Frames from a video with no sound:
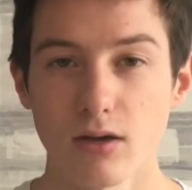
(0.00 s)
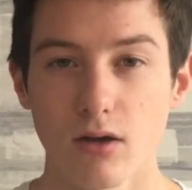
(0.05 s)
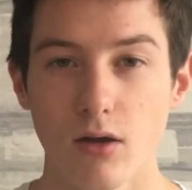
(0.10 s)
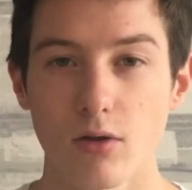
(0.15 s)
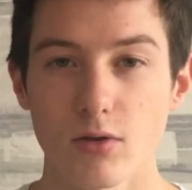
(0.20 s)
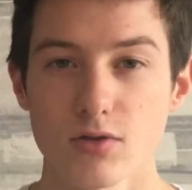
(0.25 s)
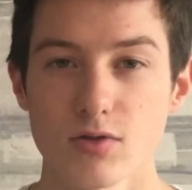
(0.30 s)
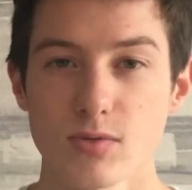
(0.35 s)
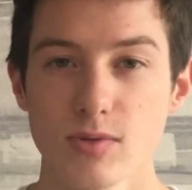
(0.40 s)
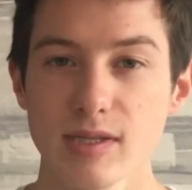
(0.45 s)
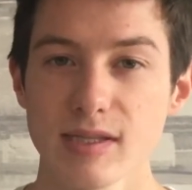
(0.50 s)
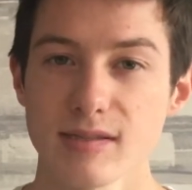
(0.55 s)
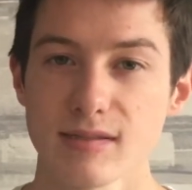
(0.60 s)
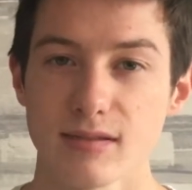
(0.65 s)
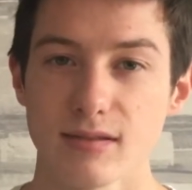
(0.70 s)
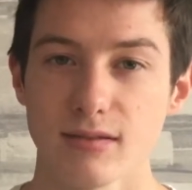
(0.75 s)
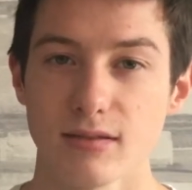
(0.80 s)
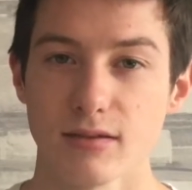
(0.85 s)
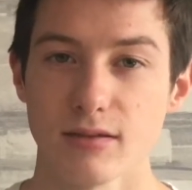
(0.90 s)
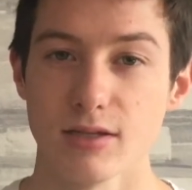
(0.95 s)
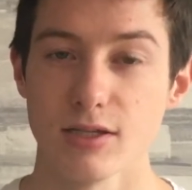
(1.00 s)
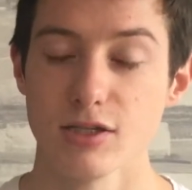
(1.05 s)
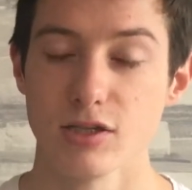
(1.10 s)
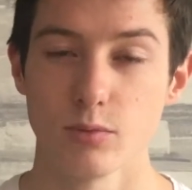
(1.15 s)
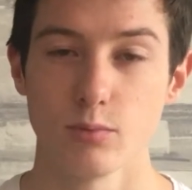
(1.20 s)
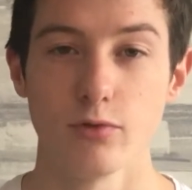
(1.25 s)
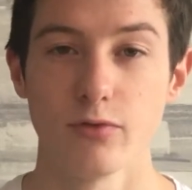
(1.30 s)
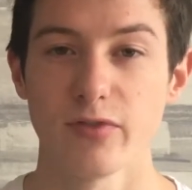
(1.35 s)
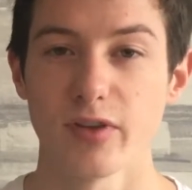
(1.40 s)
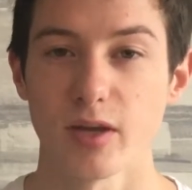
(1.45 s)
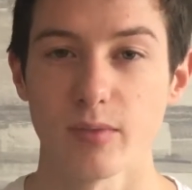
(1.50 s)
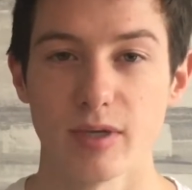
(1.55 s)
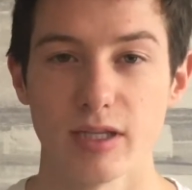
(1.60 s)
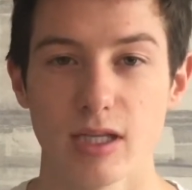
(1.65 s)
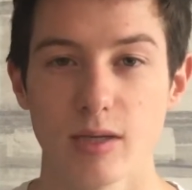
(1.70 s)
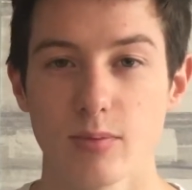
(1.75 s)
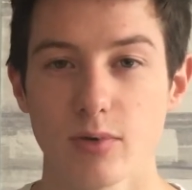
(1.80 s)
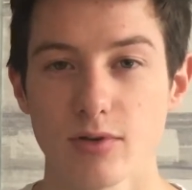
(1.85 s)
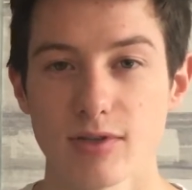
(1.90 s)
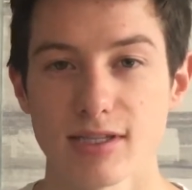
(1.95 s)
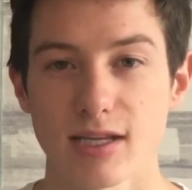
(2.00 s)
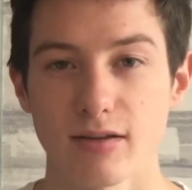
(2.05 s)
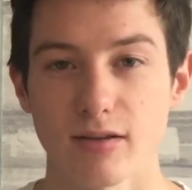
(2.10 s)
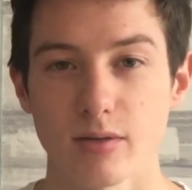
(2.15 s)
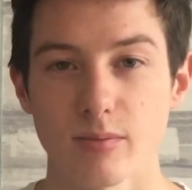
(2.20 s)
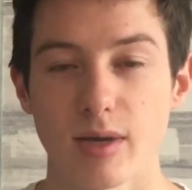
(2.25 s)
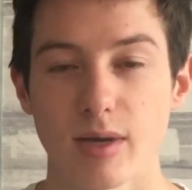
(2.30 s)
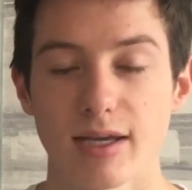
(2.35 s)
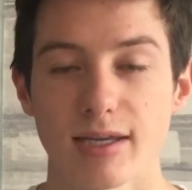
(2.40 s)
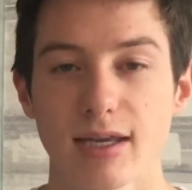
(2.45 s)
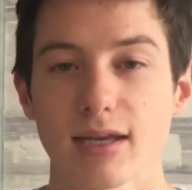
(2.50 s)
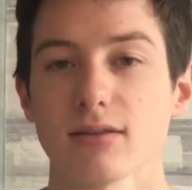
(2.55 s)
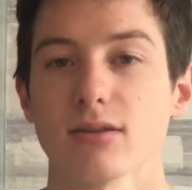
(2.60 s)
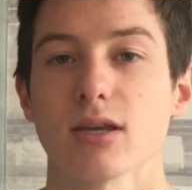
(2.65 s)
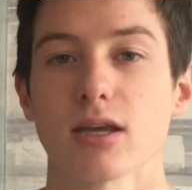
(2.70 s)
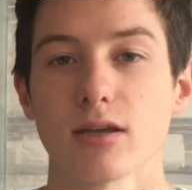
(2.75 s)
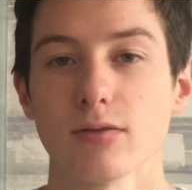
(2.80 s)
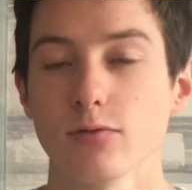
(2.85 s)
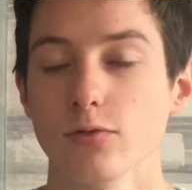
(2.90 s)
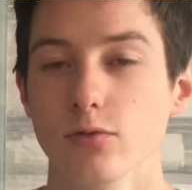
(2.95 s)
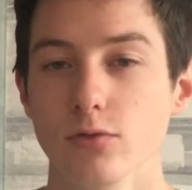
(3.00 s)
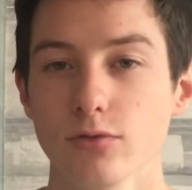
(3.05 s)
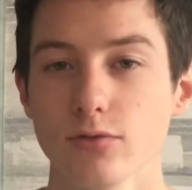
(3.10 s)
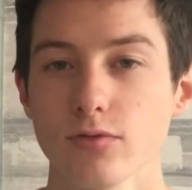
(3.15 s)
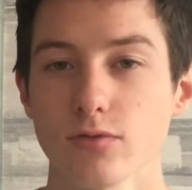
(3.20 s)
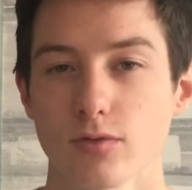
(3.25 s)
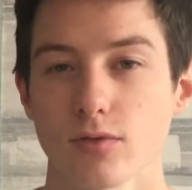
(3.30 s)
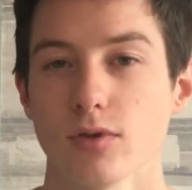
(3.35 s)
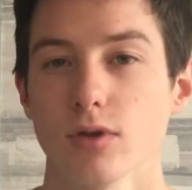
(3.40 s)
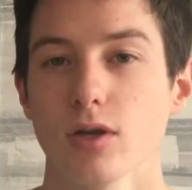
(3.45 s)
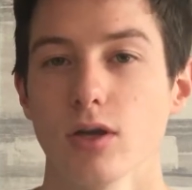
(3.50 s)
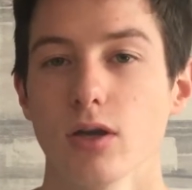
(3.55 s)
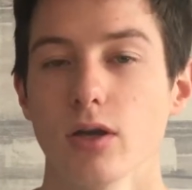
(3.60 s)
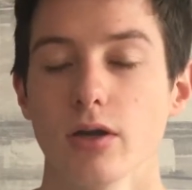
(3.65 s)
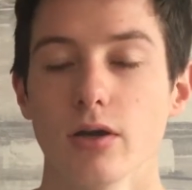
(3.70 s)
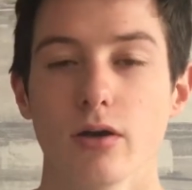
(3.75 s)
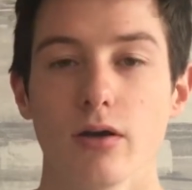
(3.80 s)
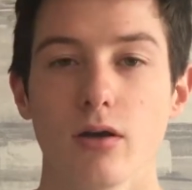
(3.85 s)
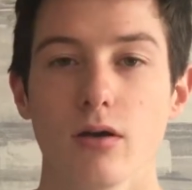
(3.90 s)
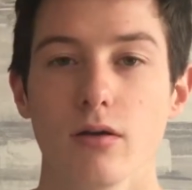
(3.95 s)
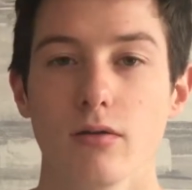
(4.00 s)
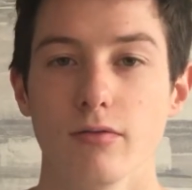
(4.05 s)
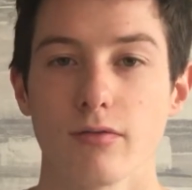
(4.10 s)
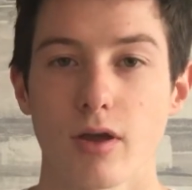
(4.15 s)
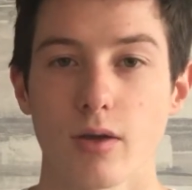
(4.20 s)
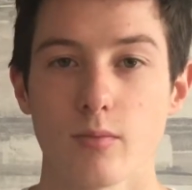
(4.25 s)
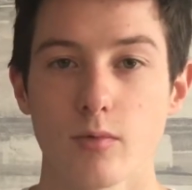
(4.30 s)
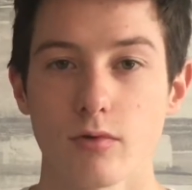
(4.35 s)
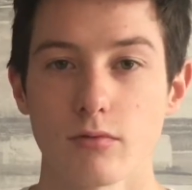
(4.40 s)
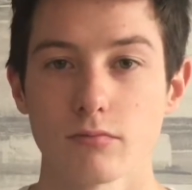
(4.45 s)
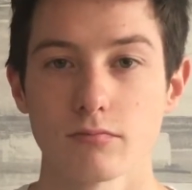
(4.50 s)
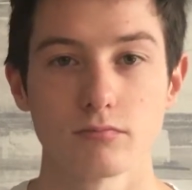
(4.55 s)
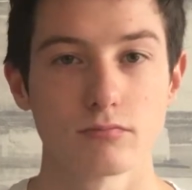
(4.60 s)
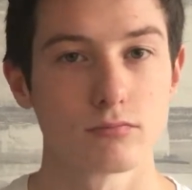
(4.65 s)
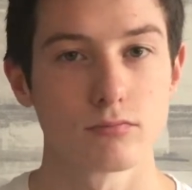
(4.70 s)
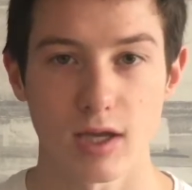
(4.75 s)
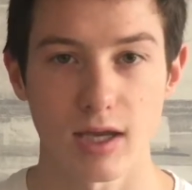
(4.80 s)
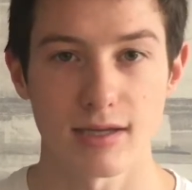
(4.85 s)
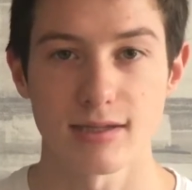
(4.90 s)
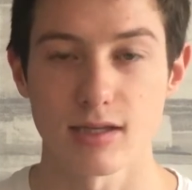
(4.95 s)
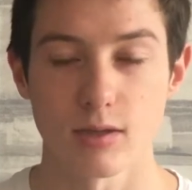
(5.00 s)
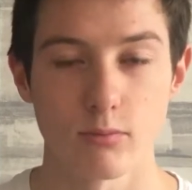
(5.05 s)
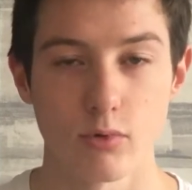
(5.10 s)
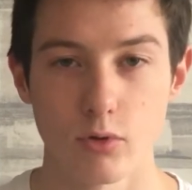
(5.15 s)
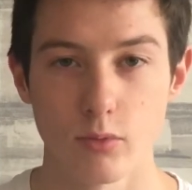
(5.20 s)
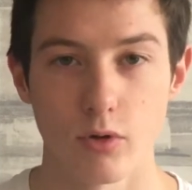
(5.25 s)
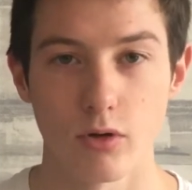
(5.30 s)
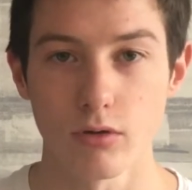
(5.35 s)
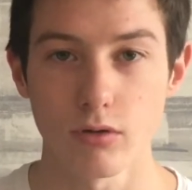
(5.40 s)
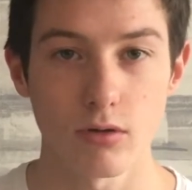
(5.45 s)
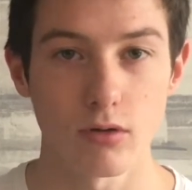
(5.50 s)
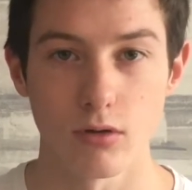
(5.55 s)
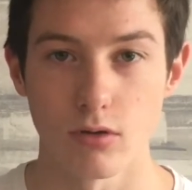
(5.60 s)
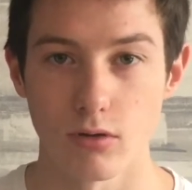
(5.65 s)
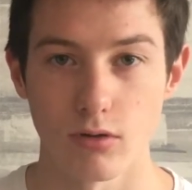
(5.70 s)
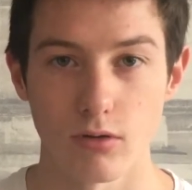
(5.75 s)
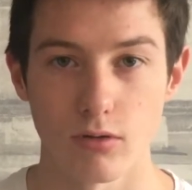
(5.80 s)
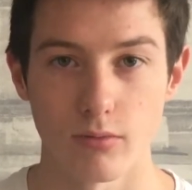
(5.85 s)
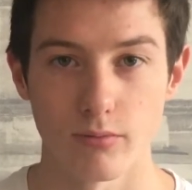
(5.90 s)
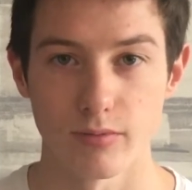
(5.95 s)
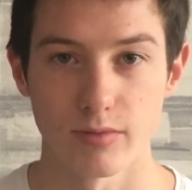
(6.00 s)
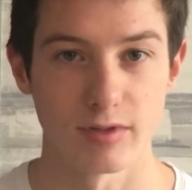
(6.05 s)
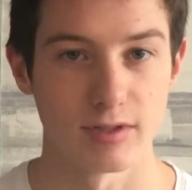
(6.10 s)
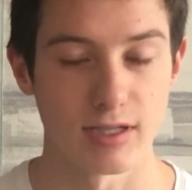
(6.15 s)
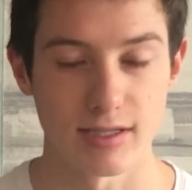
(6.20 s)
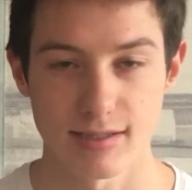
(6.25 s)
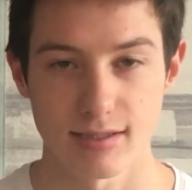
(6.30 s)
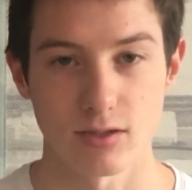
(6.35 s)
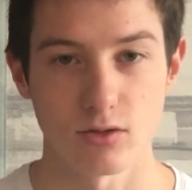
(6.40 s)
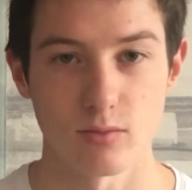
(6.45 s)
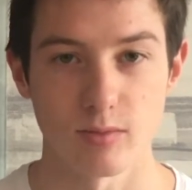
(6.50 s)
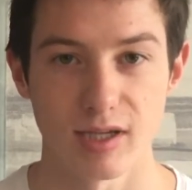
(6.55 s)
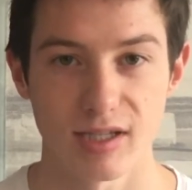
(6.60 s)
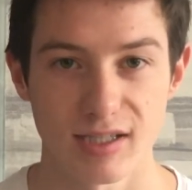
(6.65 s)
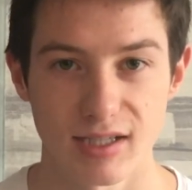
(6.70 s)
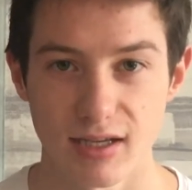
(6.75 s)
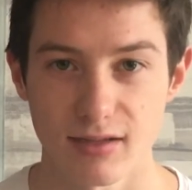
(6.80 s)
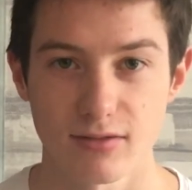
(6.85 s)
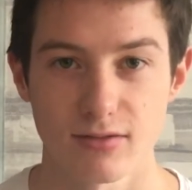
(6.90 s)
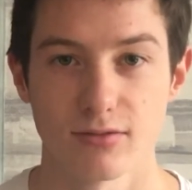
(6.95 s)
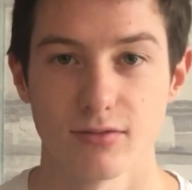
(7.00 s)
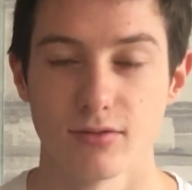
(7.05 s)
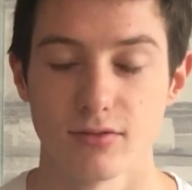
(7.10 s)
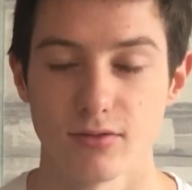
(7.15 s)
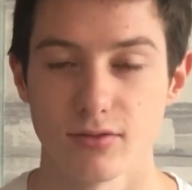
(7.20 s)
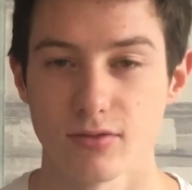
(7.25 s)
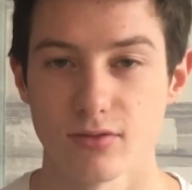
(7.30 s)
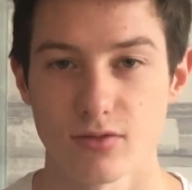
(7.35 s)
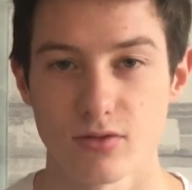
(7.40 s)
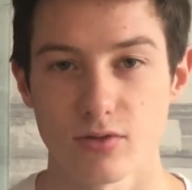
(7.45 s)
Ensuite, j'ai pu faire mes dépenses avec ma carte Revolut, euh, vraiment très simplement en insérant ma carte euh,